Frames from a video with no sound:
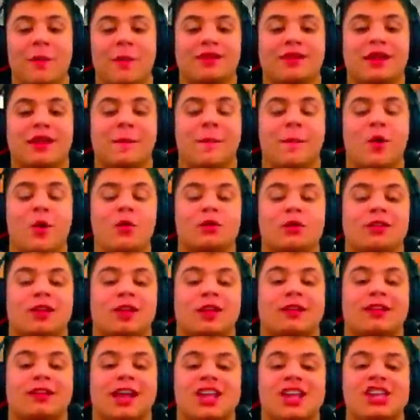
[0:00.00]
mas é bom,
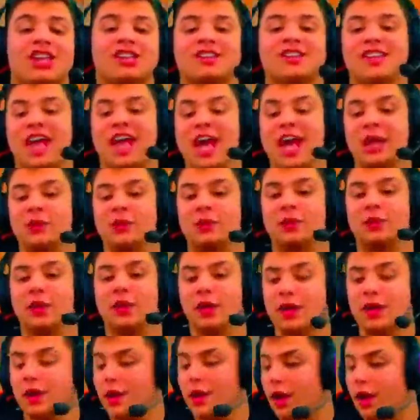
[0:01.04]
tá dizendo
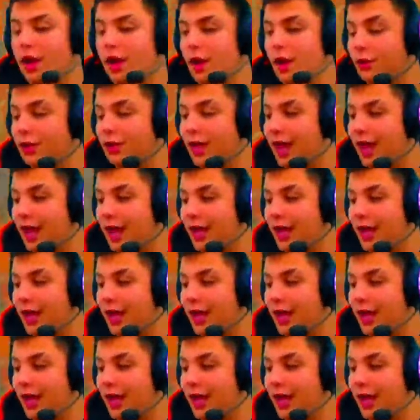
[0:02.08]
porque a